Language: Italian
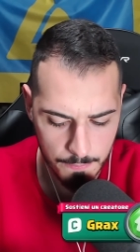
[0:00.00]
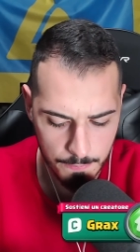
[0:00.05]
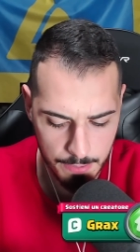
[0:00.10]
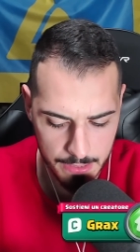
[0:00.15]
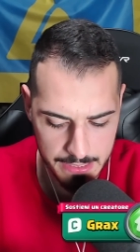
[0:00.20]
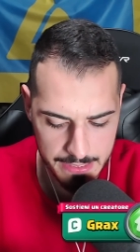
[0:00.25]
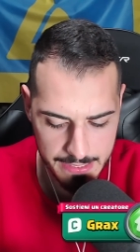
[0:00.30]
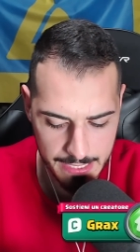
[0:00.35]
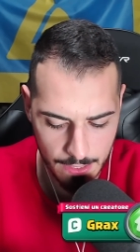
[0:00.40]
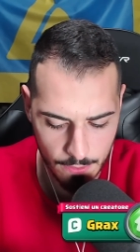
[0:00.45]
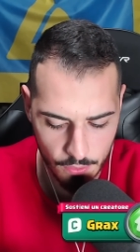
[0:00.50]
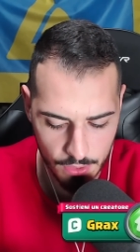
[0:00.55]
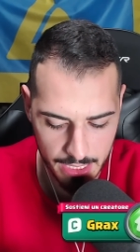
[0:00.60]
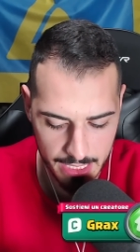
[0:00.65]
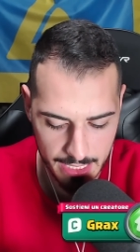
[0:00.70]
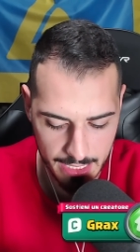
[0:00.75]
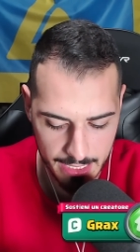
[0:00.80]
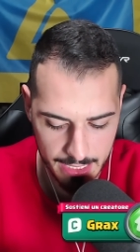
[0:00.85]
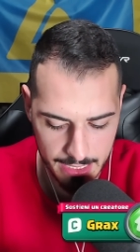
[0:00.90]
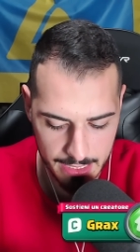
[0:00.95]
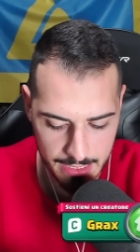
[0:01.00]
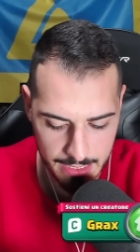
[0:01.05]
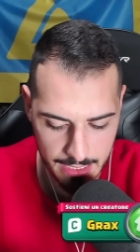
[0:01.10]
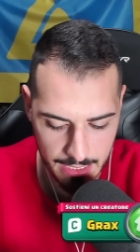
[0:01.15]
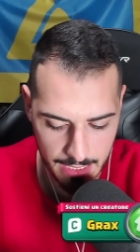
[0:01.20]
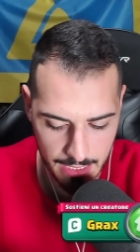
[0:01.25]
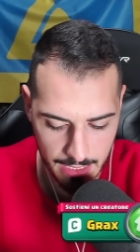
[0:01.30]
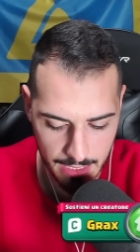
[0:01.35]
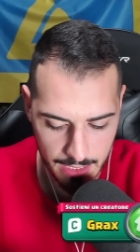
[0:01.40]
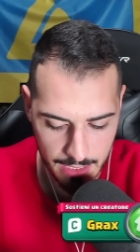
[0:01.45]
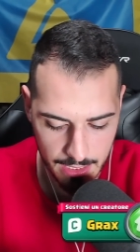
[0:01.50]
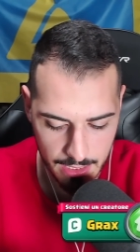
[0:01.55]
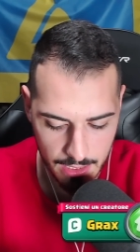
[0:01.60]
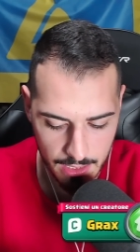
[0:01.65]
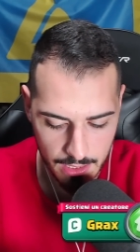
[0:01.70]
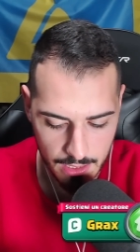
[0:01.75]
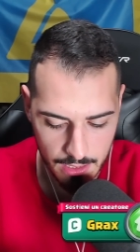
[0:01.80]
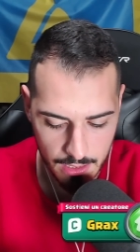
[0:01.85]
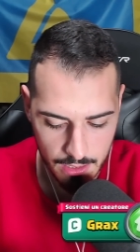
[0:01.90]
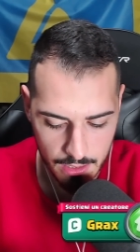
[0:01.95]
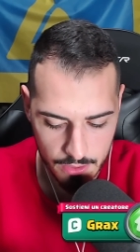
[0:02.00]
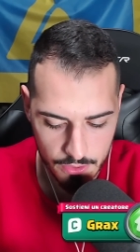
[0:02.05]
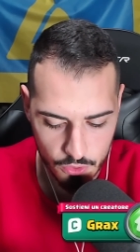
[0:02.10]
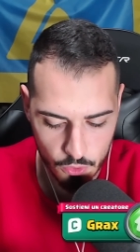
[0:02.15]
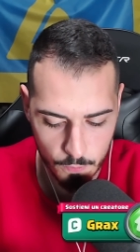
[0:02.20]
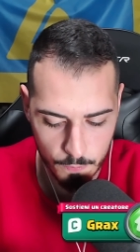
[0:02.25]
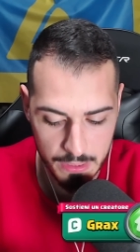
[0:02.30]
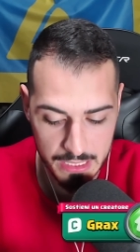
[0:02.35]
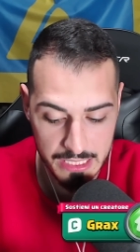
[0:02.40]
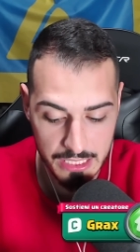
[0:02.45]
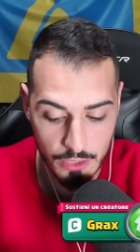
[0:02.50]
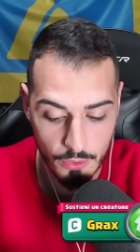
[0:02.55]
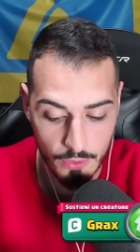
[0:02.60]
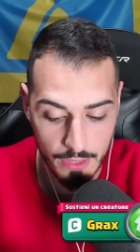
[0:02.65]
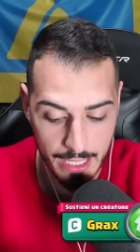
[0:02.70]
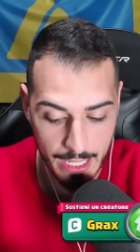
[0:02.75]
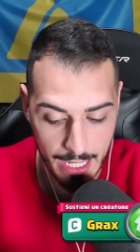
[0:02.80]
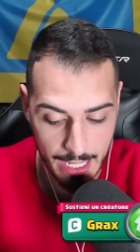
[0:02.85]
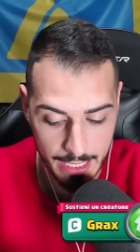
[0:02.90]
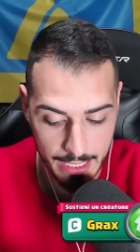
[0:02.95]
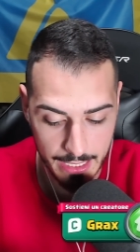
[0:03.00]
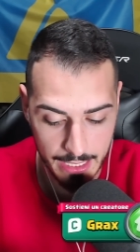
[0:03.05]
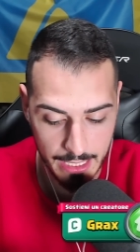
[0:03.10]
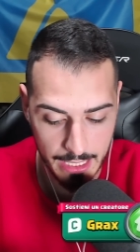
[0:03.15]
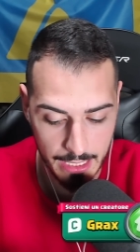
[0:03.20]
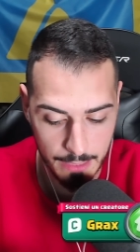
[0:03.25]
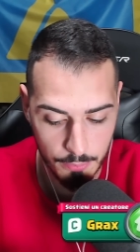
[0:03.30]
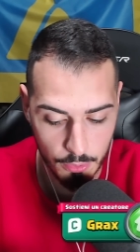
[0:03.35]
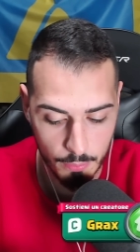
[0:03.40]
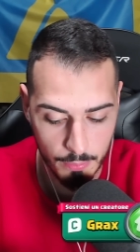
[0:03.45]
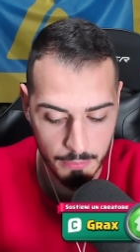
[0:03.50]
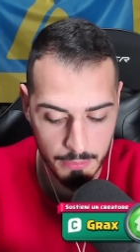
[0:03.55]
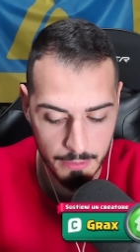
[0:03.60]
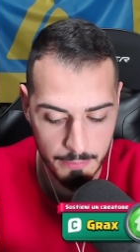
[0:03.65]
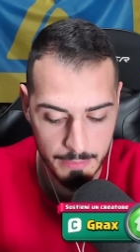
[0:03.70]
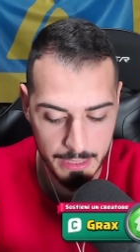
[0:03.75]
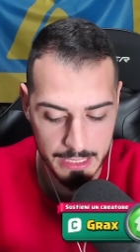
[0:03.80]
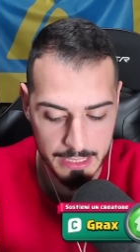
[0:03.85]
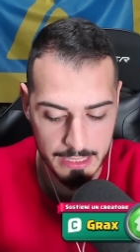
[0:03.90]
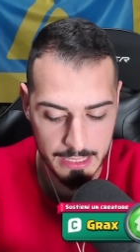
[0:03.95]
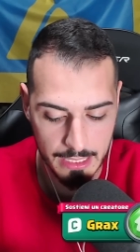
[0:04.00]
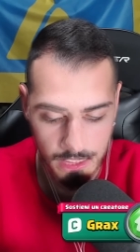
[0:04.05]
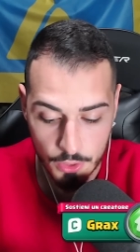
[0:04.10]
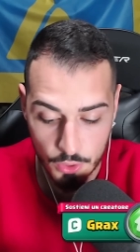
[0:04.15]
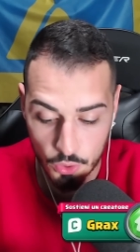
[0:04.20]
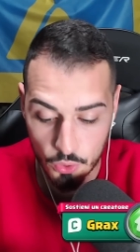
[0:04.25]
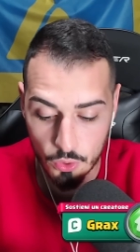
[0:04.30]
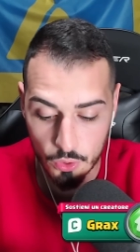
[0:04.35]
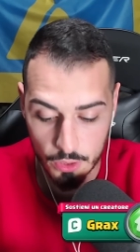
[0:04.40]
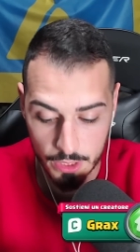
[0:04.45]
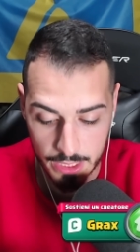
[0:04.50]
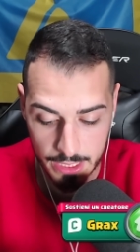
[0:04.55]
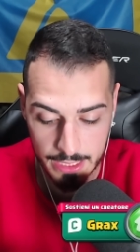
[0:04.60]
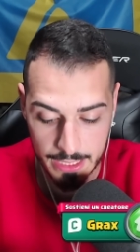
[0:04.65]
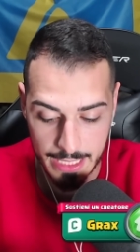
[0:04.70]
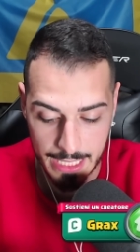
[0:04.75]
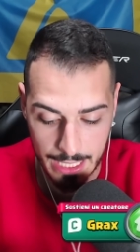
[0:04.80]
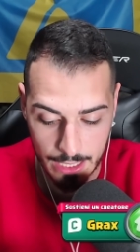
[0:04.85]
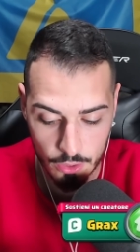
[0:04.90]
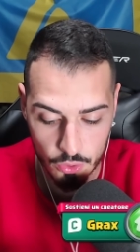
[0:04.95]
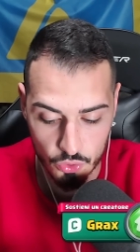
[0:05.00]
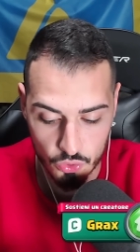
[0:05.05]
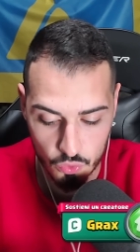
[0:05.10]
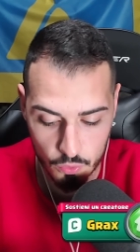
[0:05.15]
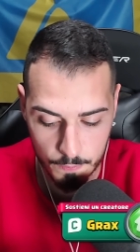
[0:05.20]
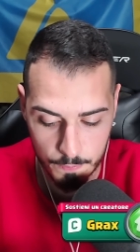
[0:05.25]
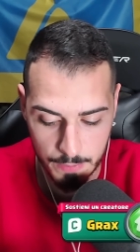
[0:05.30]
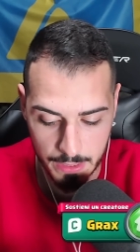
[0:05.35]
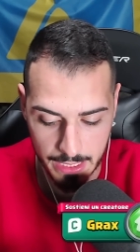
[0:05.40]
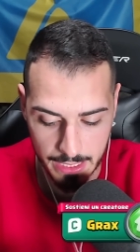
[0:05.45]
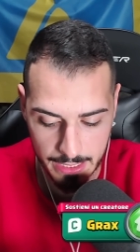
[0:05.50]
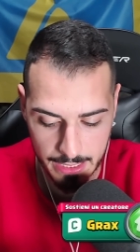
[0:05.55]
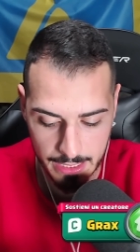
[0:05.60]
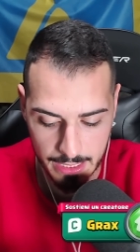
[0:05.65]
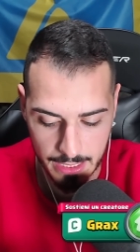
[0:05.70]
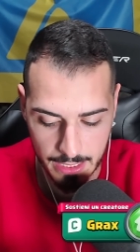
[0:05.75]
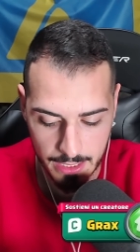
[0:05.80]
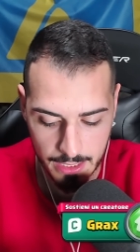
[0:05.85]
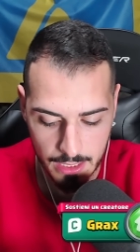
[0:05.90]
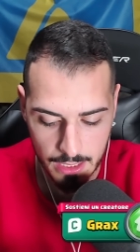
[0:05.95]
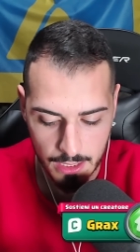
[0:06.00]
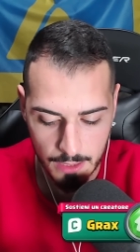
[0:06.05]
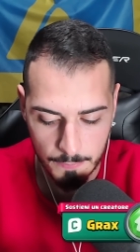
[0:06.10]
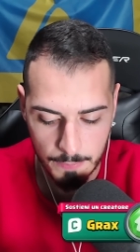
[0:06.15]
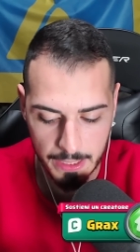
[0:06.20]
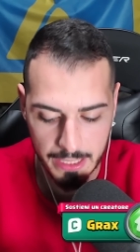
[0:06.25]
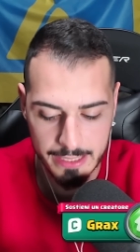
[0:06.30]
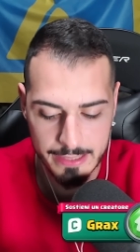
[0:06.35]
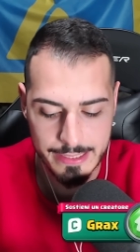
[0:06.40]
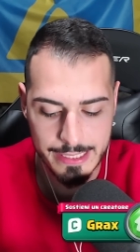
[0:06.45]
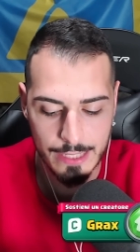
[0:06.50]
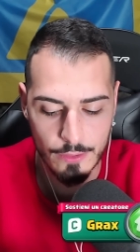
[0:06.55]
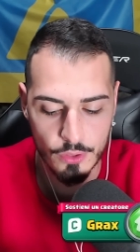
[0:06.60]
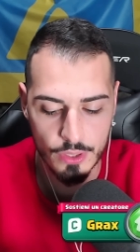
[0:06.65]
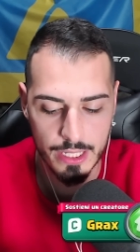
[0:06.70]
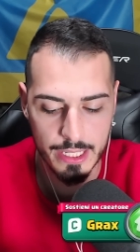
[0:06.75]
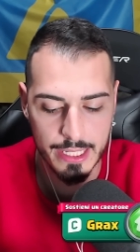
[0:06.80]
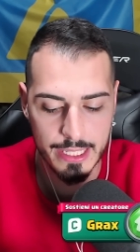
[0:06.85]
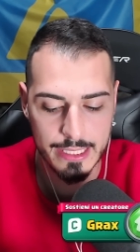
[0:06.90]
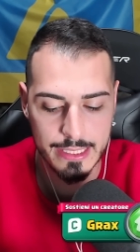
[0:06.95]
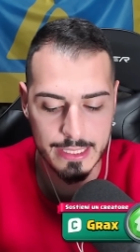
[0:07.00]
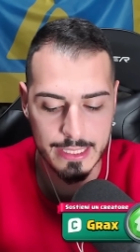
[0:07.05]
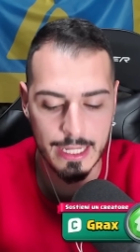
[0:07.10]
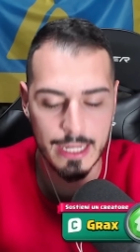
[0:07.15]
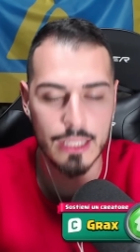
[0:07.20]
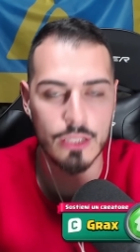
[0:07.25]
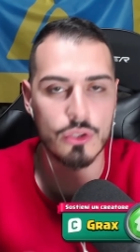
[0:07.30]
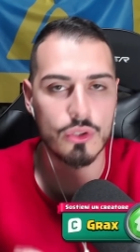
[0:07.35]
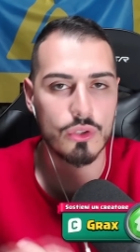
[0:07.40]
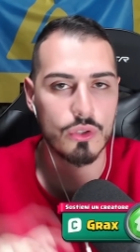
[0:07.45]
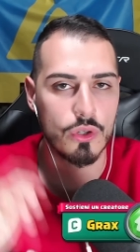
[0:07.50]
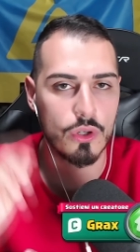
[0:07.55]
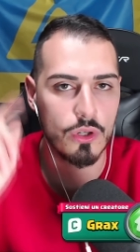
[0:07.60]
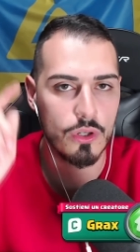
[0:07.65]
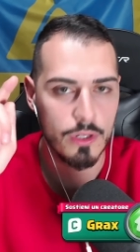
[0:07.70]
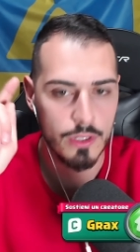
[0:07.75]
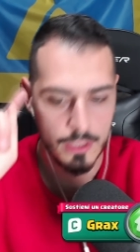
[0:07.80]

Pensavo che Draghetti subissero danni probabilmente non li hanno subiti perché stavano targettando